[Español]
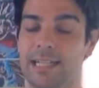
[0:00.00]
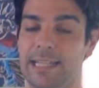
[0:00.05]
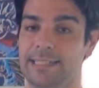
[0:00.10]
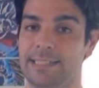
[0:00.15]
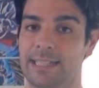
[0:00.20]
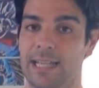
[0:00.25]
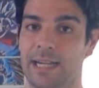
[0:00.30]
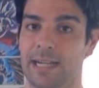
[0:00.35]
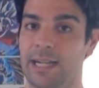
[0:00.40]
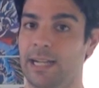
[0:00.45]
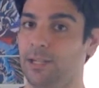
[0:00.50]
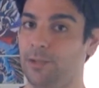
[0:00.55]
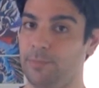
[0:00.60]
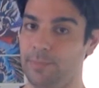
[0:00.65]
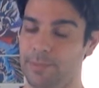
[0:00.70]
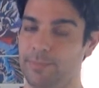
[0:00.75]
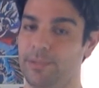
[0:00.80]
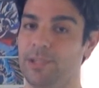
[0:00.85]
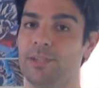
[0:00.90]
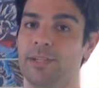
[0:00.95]
a leer la saga,
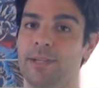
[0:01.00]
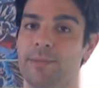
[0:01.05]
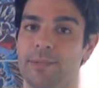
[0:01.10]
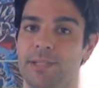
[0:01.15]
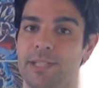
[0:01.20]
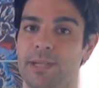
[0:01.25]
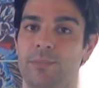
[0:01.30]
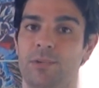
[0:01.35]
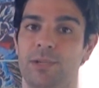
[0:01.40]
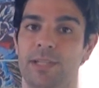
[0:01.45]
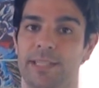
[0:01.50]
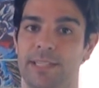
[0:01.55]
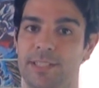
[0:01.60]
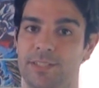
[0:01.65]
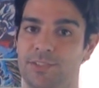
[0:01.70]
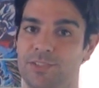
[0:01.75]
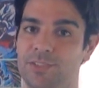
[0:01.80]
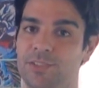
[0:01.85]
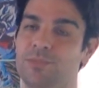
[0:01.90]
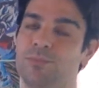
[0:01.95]
lo primero que me llamó la
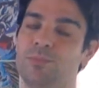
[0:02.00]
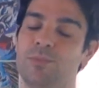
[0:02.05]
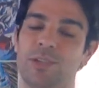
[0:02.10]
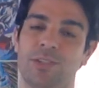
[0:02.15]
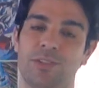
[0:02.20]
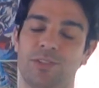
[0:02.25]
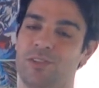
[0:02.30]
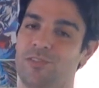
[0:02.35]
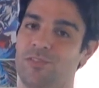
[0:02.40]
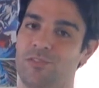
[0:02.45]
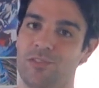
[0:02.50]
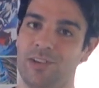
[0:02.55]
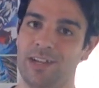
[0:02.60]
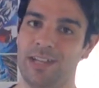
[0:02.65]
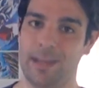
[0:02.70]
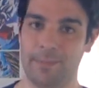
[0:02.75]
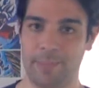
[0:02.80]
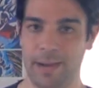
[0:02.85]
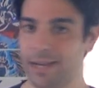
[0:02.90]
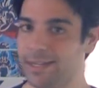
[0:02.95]
atención, bueno, no
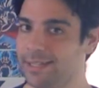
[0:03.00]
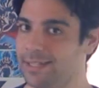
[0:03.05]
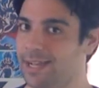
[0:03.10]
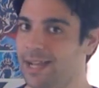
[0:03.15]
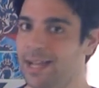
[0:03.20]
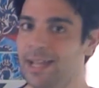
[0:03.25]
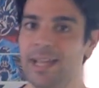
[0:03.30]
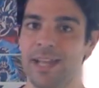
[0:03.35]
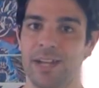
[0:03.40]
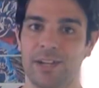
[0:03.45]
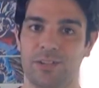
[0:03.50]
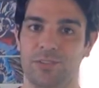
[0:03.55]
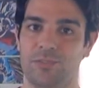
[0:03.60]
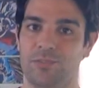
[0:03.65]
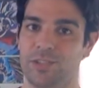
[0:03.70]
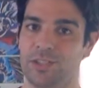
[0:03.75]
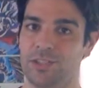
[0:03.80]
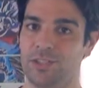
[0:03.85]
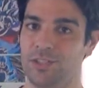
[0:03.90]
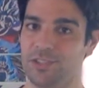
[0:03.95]
fue la magia,
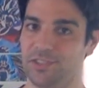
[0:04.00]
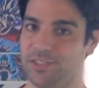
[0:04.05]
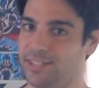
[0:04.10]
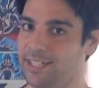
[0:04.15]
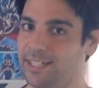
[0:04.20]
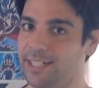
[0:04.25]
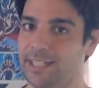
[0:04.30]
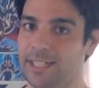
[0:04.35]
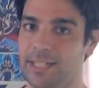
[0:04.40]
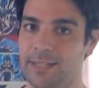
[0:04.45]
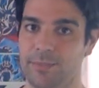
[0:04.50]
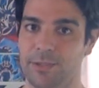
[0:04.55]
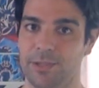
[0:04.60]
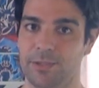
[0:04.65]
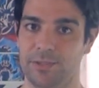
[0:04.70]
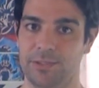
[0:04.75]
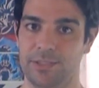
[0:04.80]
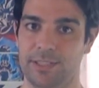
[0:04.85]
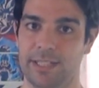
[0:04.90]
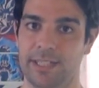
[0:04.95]
no fueron los seres que
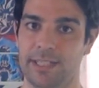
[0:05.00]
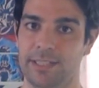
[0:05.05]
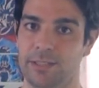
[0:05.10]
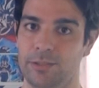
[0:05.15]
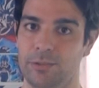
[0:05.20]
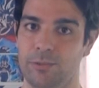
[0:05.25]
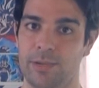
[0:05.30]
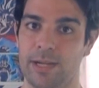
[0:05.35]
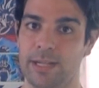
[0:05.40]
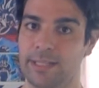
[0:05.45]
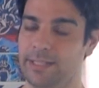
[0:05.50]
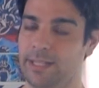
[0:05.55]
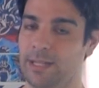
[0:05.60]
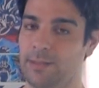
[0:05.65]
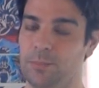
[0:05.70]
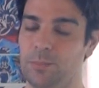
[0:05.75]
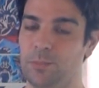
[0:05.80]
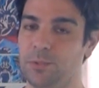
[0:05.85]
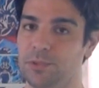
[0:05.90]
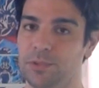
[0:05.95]
me encontré en este lugar,
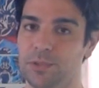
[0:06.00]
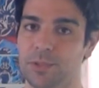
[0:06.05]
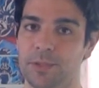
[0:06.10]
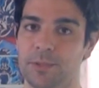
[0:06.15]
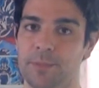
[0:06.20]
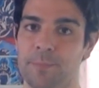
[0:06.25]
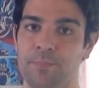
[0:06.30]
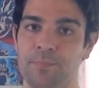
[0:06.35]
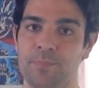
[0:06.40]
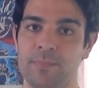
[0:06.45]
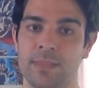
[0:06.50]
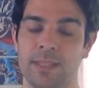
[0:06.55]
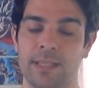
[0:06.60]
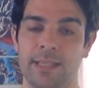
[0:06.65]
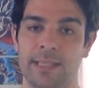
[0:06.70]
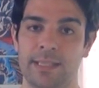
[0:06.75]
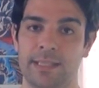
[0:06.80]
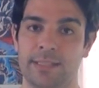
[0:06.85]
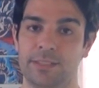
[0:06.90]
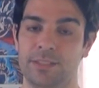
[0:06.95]
ni el mundo,
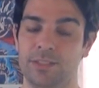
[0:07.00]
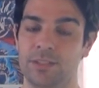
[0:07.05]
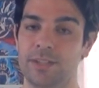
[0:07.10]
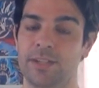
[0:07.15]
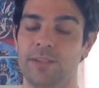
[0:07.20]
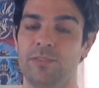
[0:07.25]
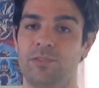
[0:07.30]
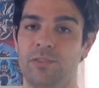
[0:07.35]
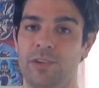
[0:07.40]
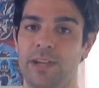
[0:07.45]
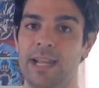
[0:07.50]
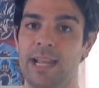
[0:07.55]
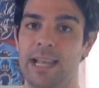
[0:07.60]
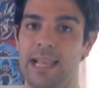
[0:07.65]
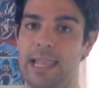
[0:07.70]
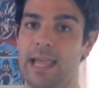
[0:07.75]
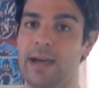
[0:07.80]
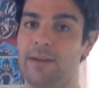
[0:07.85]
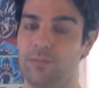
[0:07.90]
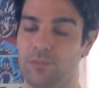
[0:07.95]
sino que
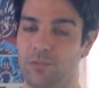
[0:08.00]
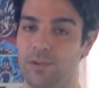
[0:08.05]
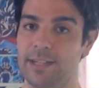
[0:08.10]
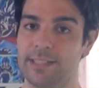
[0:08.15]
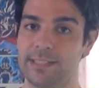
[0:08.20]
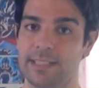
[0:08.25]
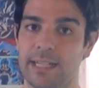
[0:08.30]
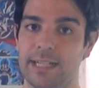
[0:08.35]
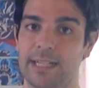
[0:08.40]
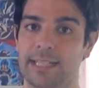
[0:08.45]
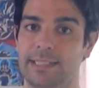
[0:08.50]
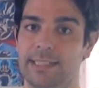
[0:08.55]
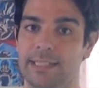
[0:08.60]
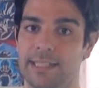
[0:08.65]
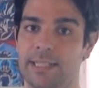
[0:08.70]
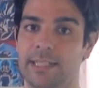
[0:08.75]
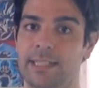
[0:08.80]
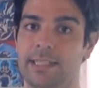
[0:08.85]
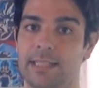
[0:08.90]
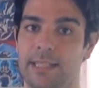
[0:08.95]
fue la fuerza que
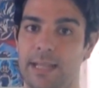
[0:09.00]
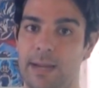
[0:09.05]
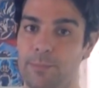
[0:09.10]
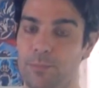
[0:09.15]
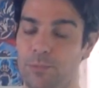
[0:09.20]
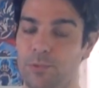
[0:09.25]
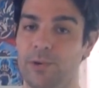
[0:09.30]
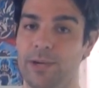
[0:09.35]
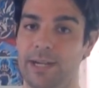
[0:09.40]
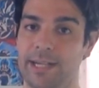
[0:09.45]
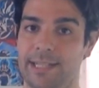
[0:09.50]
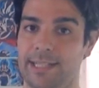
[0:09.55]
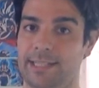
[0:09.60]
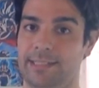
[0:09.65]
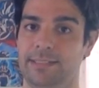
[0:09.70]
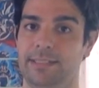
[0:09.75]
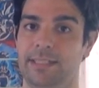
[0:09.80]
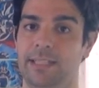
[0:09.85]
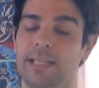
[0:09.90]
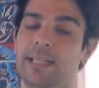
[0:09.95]
tienen las
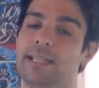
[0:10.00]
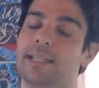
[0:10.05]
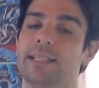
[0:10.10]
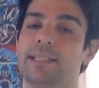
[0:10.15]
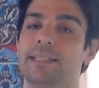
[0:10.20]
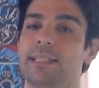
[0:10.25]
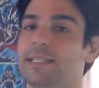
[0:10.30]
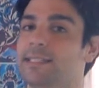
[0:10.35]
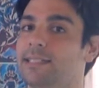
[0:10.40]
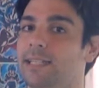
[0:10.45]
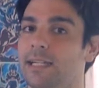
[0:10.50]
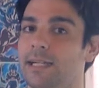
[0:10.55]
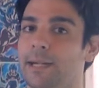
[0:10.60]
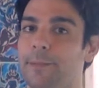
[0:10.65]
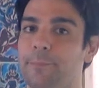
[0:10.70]
mujeres en esta